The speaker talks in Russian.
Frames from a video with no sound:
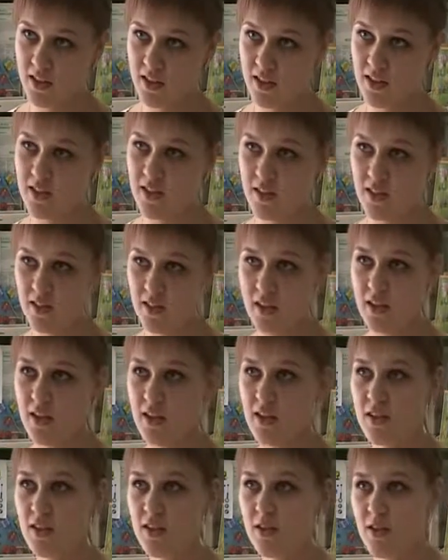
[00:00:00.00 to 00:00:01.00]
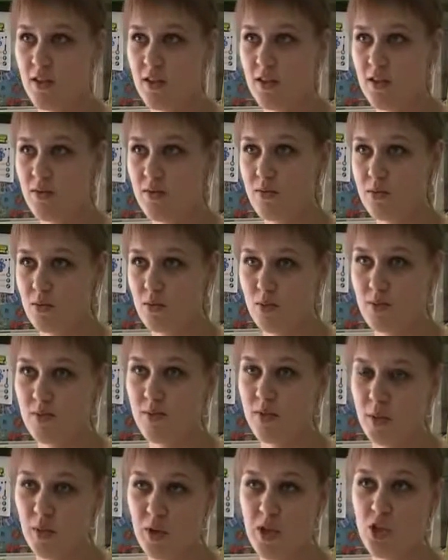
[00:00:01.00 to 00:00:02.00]
от остальных игр. Ну,
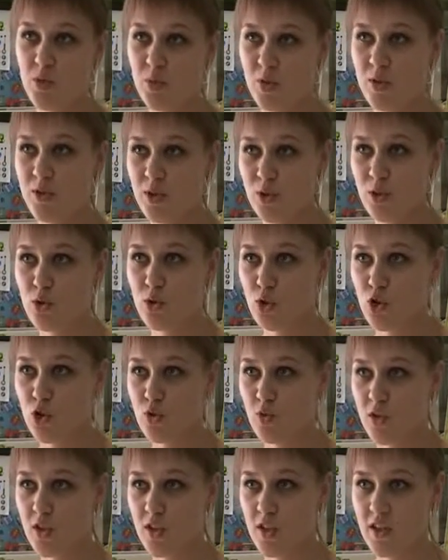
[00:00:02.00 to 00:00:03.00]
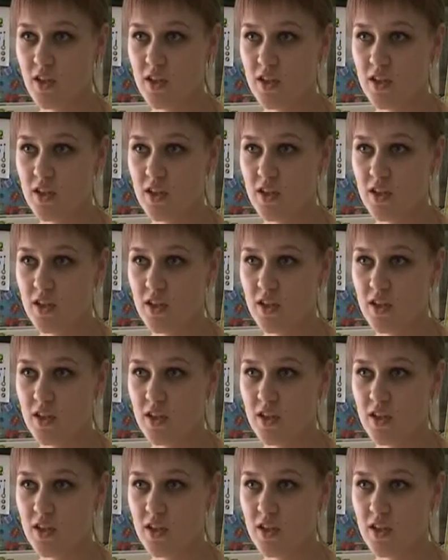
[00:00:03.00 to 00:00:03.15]
опять же, повторюсь, то, что вот они